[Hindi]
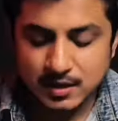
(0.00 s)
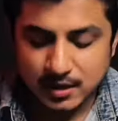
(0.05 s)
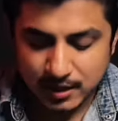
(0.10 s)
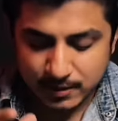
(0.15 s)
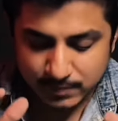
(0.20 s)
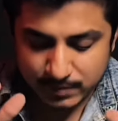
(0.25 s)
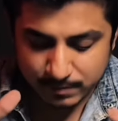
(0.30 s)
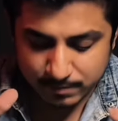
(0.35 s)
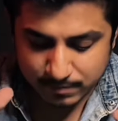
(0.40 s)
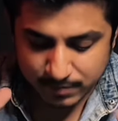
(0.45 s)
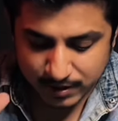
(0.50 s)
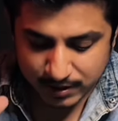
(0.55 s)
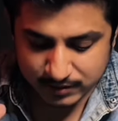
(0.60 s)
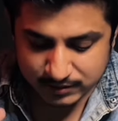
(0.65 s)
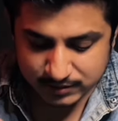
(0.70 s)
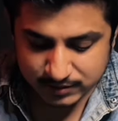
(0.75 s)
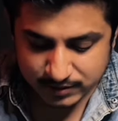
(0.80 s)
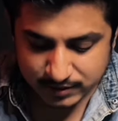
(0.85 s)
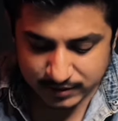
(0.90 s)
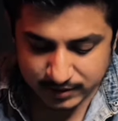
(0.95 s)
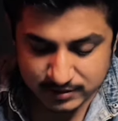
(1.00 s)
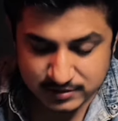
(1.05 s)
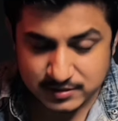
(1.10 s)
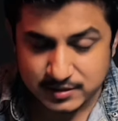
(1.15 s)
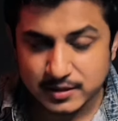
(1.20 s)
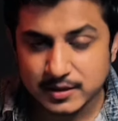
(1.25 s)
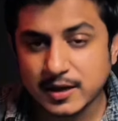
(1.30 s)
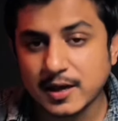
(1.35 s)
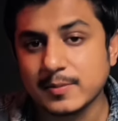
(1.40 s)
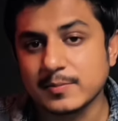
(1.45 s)
अब हम बात करें
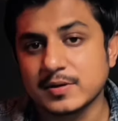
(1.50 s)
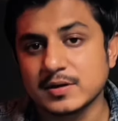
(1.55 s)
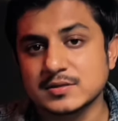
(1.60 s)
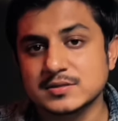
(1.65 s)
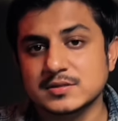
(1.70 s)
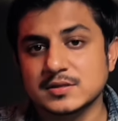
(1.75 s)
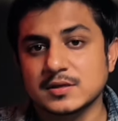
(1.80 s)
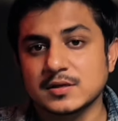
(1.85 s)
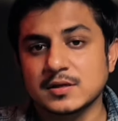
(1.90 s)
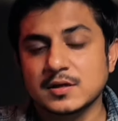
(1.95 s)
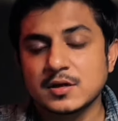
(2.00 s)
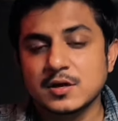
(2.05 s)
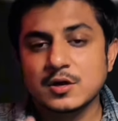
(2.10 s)
इसके कैमराज की